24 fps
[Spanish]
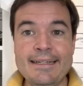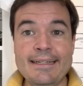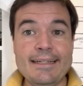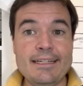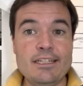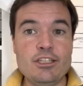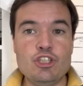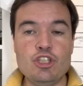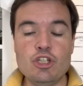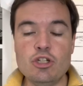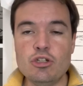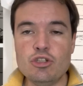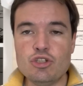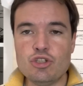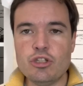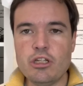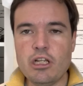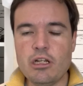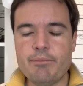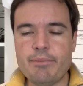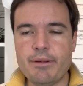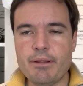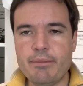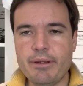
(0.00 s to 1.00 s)
Yo soy
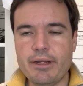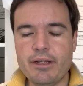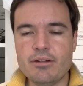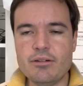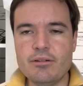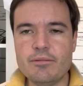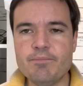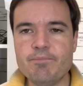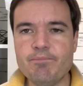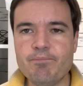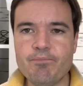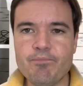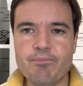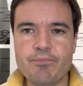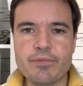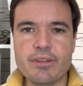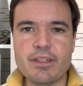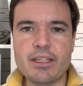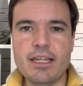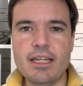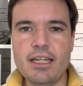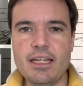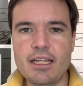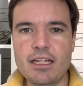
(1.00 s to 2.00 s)
el primero
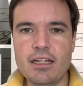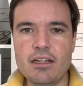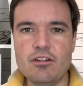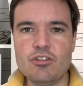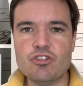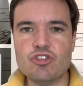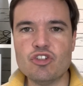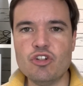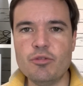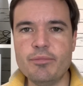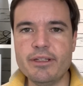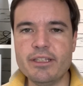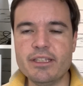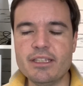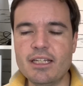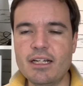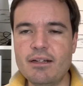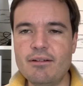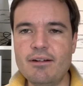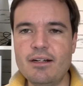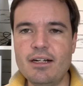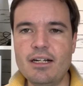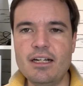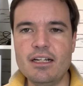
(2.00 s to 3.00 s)
que os
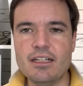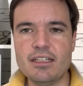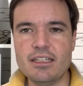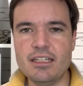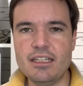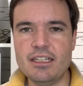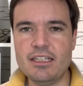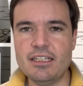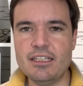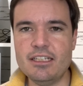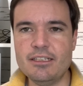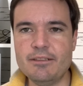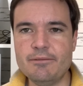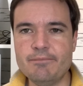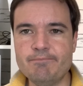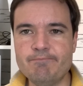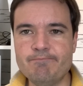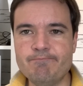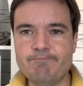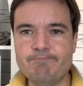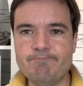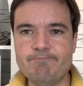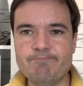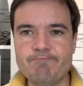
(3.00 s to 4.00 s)
comentaba que
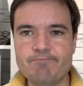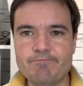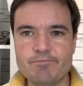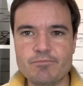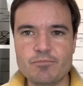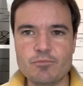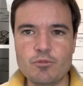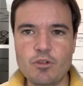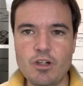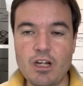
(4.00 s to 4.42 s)
mm,